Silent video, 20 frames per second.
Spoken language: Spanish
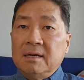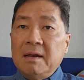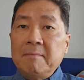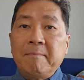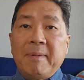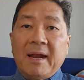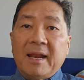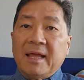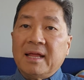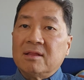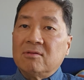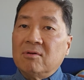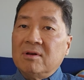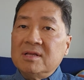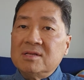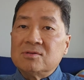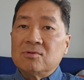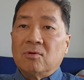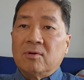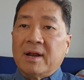el pareto,
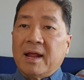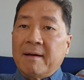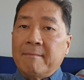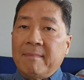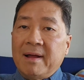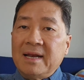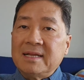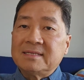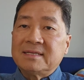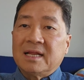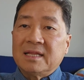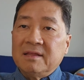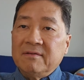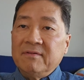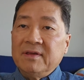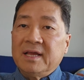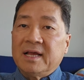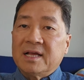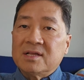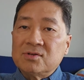el histograma, la
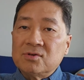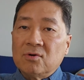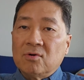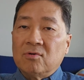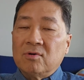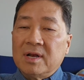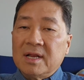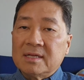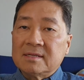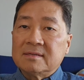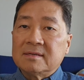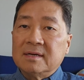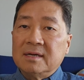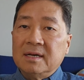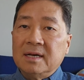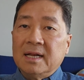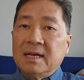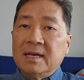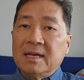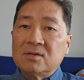estratificación, las
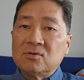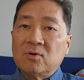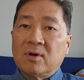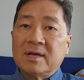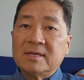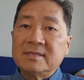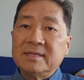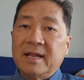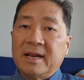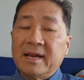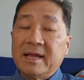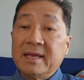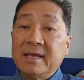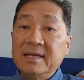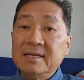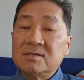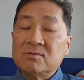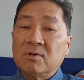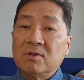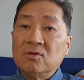eh, hojas de
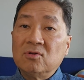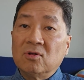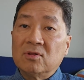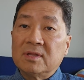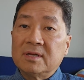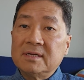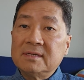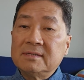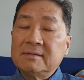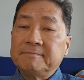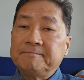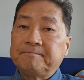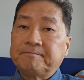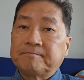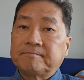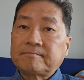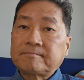registro, entre otras